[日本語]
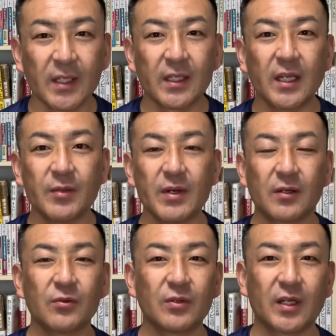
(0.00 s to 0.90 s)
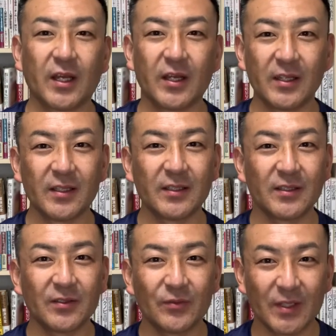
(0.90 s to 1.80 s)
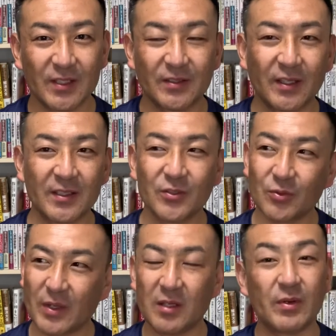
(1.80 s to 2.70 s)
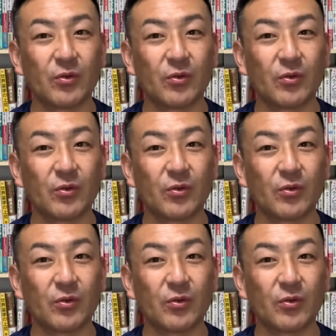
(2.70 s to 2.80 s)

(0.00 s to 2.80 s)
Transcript: やはりまあ今回はですねちょっとまあ今